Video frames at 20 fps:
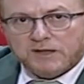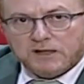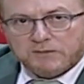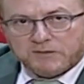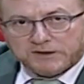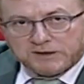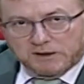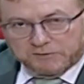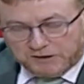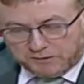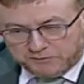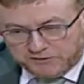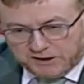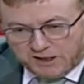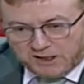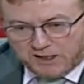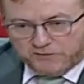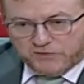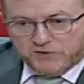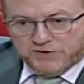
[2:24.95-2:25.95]
اللي مرتبطه
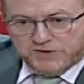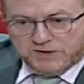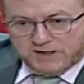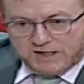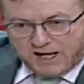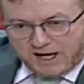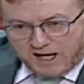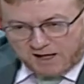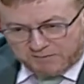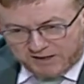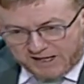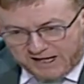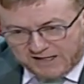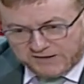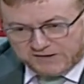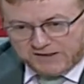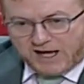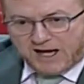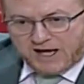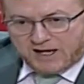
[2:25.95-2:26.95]
بالتنافسيه
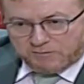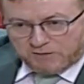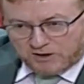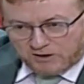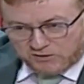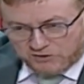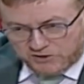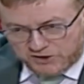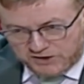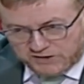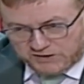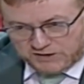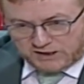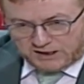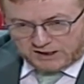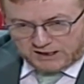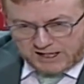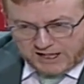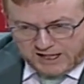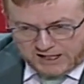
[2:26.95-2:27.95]
بالاسعار
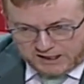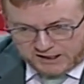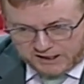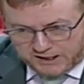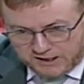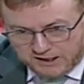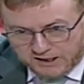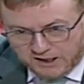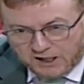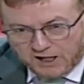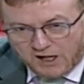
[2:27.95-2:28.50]
باللوجيستيك الى اخره